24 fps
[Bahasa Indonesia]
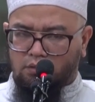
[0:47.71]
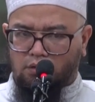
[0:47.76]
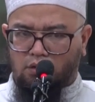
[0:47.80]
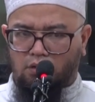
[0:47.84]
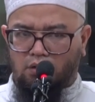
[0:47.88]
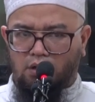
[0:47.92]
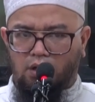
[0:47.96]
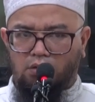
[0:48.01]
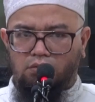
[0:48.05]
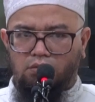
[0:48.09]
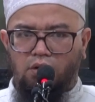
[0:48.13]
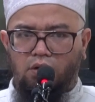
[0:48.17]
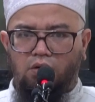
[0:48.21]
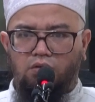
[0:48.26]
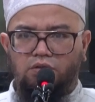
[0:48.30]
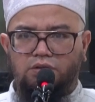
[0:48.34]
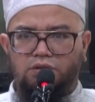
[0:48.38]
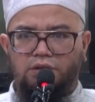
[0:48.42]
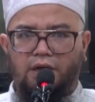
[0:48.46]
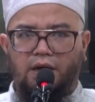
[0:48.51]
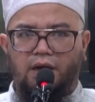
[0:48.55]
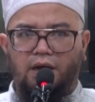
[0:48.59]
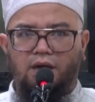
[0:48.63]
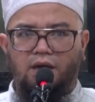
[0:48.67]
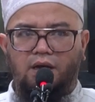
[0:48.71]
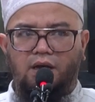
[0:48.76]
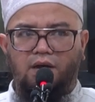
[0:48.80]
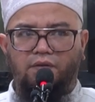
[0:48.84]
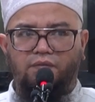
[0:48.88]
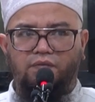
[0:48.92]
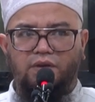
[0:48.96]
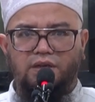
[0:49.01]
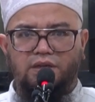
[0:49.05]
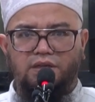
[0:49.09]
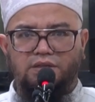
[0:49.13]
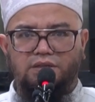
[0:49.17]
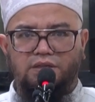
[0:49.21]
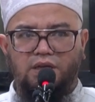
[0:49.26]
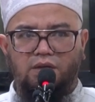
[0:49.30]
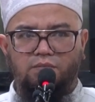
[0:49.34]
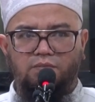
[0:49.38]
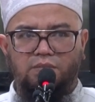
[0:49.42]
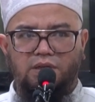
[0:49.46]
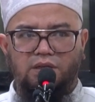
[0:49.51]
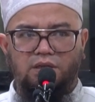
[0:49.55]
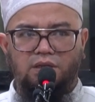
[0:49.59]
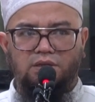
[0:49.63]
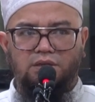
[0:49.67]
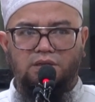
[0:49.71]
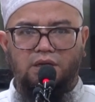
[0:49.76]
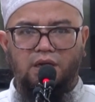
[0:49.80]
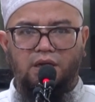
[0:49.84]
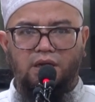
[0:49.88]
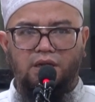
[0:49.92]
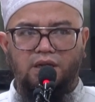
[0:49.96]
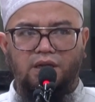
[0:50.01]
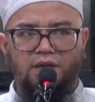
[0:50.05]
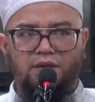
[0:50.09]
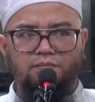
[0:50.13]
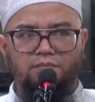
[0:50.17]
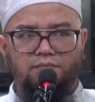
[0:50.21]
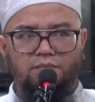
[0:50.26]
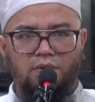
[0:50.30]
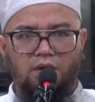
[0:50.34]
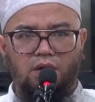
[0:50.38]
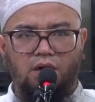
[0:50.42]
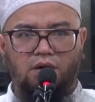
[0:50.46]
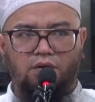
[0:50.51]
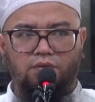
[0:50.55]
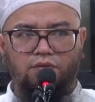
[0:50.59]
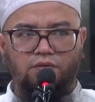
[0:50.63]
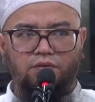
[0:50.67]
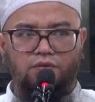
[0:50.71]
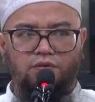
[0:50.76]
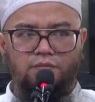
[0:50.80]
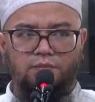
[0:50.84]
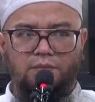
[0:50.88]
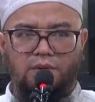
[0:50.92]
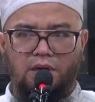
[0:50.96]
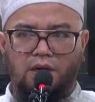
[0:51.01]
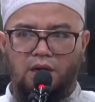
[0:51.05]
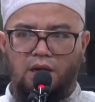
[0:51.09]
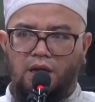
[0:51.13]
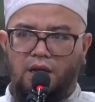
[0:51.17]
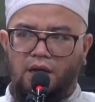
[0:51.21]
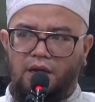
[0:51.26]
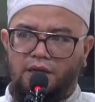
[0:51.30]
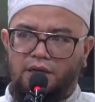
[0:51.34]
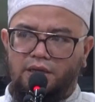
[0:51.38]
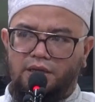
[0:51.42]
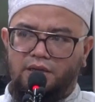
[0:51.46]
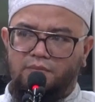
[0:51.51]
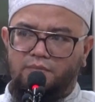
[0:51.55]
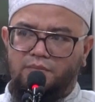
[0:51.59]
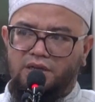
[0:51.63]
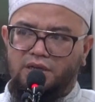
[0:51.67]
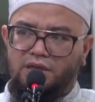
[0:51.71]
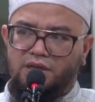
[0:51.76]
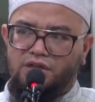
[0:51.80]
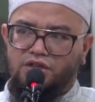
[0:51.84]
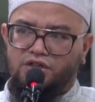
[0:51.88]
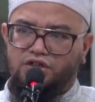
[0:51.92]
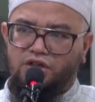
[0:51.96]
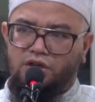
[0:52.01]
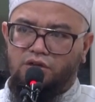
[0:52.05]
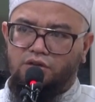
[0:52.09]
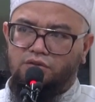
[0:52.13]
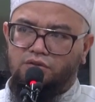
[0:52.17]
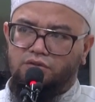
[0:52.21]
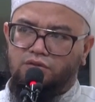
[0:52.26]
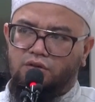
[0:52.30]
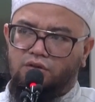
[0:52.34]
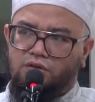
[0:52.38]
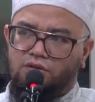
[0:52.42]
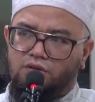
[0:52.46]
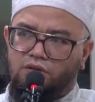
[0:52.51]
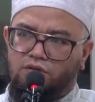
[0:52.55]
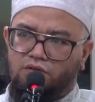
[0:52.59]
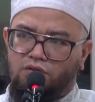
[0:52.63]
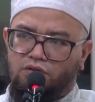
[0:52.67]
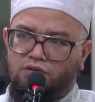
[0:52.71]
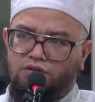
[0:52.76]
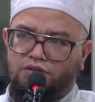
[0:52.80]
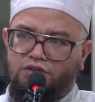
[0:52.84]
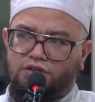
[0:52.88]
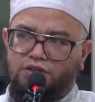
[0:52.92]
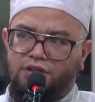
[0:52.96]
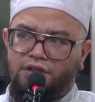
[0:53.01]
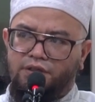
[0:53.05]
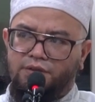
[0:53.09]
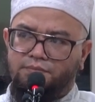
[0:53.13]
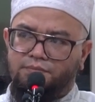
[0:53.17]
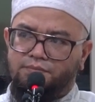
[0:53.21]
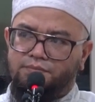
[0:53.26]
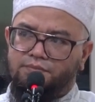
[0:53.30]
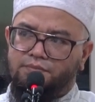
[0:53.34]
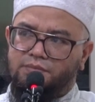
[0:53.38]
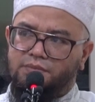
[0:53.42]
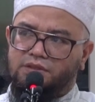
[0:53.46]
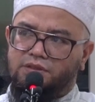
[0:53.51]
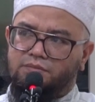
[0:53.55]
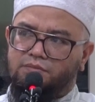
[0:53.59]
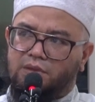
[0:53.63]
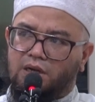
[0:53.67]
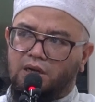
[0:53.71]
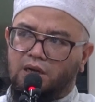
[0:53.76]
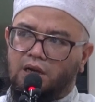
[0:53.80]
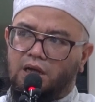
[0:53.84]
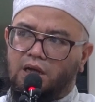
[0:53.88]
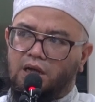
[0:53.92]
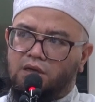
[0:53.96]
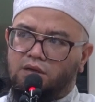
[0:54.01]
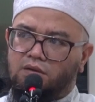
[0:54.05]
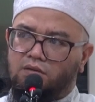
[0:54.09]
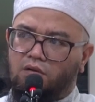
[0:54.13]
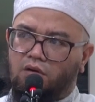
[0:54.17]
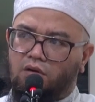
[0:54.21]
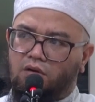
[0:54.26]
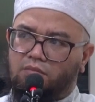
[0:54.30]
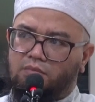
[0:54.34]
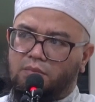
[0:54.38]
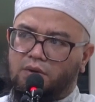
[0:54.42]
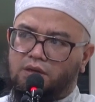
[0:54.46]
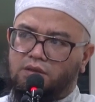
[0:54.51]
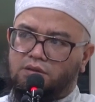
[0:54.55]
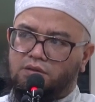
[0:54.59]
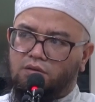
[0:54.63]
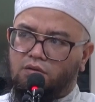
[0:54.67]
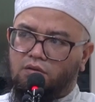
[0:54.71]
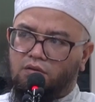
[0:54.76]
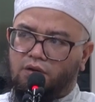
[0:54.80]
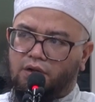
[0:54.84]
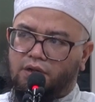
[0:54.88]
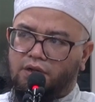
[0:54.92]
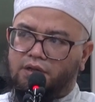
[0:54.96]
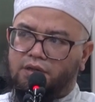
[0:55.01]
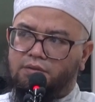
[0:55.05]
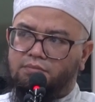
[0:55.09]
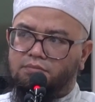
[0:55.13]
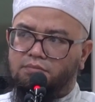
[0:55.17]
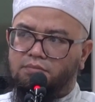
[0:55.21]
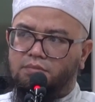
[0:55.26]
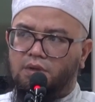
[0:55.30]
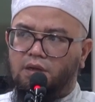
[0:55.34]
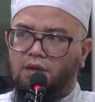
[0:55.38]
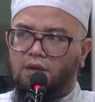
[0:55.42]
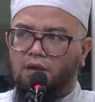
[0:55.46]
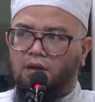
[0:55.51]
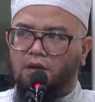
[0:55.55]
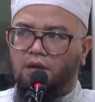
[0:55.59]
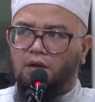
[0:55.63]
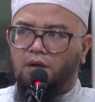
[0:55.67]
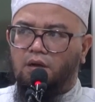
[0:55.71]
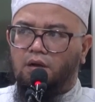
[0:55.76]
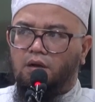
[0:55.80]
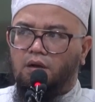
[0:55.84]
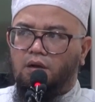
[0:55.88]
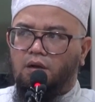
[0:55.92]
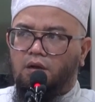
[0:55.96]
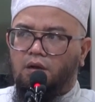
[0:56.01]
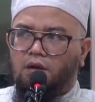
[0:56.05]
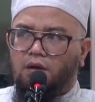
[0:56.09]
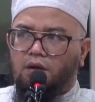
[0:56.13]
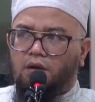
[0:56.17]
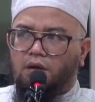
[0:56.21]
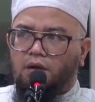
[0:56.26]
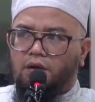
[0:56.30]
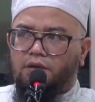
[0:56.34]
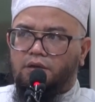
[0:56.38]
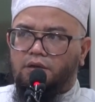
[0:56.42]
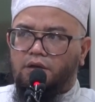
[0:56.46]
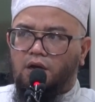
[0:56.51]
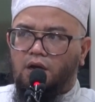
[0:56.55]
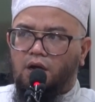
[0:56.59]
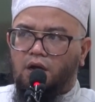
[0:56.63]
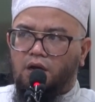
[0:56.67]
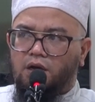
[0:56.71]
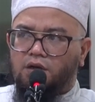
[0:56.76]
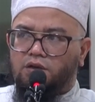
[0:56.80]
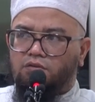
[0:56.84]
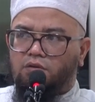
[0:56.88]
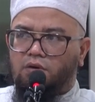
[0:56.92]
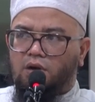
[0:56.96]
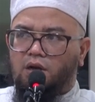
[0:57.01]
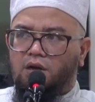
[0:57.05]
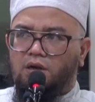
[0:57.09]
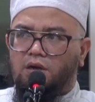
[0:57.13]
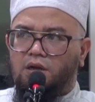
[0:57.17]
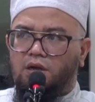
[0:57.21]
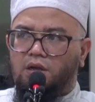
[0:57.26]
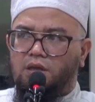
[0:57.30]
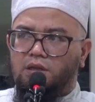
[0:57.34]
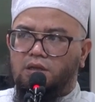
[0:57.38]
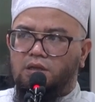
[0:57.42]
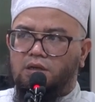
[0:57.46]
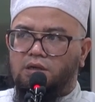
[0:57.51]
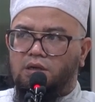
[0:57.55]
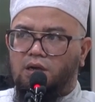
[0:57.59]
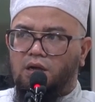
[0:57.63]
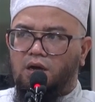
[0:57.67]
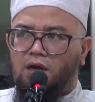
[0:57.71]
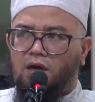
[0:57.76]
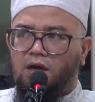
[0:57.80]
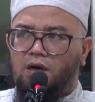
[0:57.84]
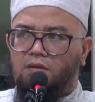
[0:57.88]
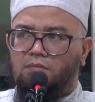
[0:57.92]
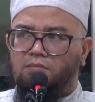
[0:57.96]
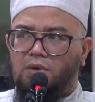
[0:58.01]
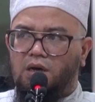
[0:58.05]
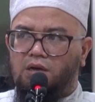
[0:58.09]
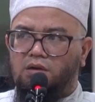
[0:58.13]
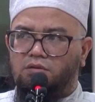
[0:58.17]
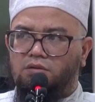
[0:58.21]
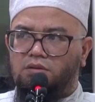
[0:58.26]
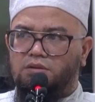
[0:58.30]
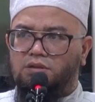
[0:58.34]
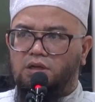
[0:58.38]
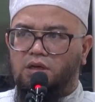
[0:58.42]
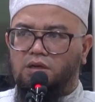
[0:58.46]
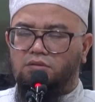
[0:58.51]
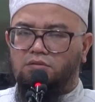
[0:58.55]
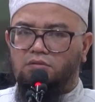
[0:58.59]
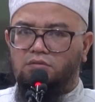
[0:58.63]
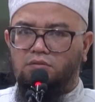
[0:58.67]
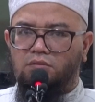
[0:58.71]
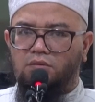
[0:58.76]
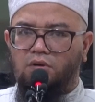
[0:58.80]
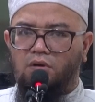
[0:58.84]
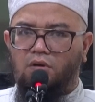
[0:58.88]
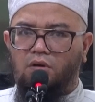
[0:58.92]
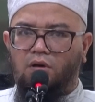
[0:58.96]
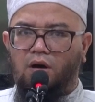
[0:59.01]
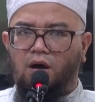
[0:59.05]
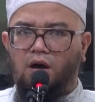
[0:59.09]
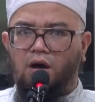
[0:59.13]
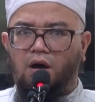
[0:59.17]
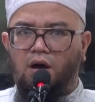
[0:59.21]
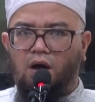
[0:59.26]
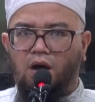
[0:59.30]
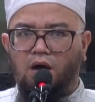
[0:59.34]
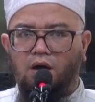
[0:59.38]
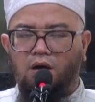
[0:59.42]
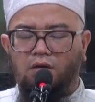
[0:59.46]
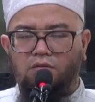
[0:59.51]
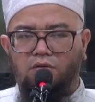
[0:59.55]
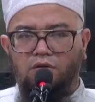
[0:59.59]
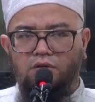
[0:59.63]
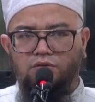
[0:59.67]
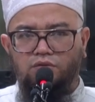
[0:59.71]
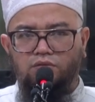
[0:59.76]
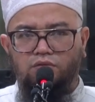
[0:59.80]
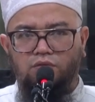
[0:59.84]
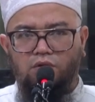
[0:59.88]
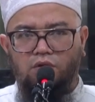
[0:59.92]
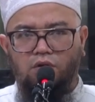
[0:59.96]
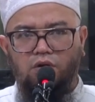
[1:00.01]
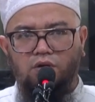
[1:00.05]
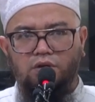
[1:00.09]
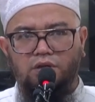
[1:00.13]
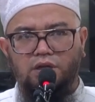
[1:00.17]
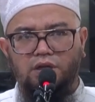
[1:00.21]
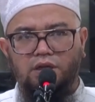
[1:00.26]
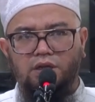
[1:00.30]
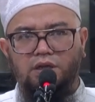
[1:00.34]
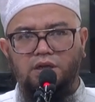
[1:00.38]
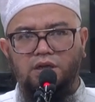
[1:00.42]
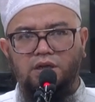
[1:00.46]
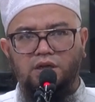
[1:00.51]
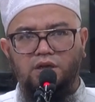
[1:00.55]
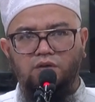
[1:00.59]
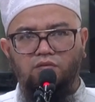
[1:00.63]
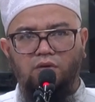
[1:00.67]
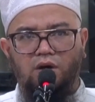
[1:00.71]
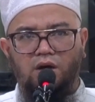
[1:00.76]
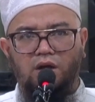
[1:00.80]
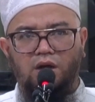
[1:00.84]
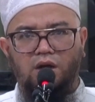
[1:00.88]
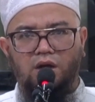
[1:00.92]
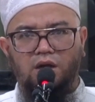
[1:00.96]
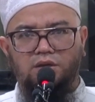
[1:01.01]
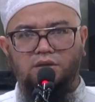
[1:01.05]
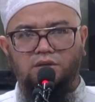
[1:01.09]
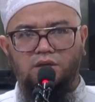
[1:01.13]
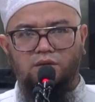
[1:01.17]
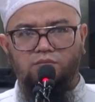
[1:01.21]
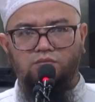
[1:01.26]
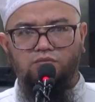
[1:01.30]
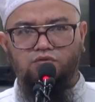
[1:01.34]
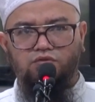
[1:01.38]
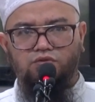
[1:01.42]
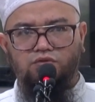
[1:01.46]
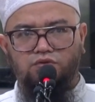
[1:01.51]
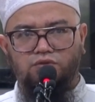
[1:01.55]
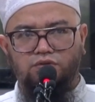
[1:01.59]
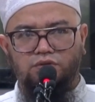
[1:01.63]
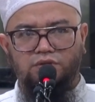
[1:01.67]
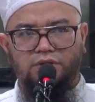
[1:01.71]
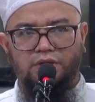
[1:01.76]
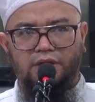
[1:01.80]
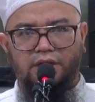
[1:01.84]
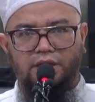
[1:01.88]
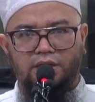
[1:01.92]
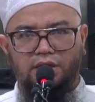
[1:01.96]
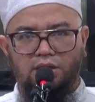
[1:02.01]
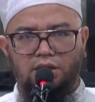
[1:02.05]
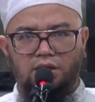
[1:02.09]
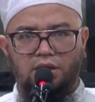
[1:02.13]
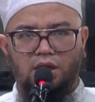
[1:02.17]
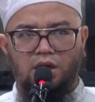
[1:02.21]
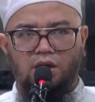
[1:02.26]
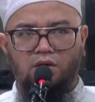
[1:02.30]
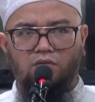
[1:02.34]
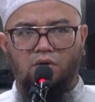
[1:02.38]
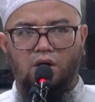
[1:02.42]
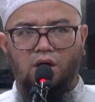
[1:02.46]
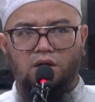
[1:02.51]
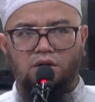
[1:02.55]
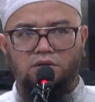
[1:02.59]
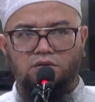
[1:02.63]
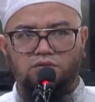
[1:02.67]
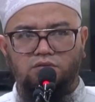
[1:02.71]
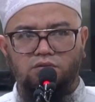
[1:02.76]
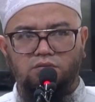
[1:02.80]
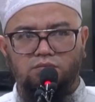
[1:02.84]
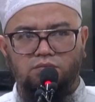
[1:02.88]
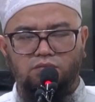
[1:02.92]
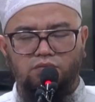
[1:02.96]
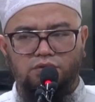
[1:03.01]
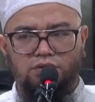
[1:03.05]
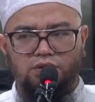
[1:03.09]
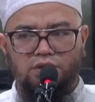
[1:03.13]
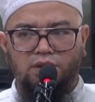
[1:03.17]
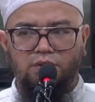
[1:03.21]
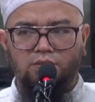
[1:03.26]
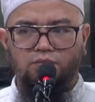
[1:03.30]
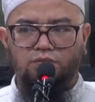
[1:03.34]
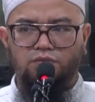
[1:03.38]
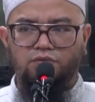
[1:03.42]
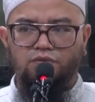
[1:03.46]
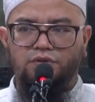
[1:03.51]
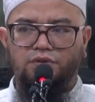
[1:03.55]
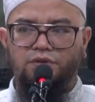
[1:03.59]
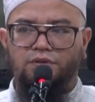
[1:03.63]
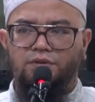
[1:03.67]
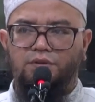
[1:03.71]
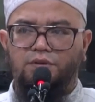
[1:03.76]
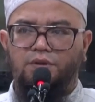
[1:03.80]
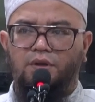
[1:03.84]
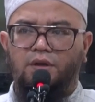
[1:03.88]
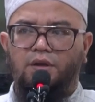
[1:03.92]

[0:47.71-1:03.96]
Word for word: Qala Allah Ta'ala fi kitabihil karim A'udhu billahi minasyaitonir rajim Bismillahirrahmanirrahim Ya ayyuhalladzina amanu taqullaha haqqa tuqatihi wa la tamutunna illa wa antum muslimun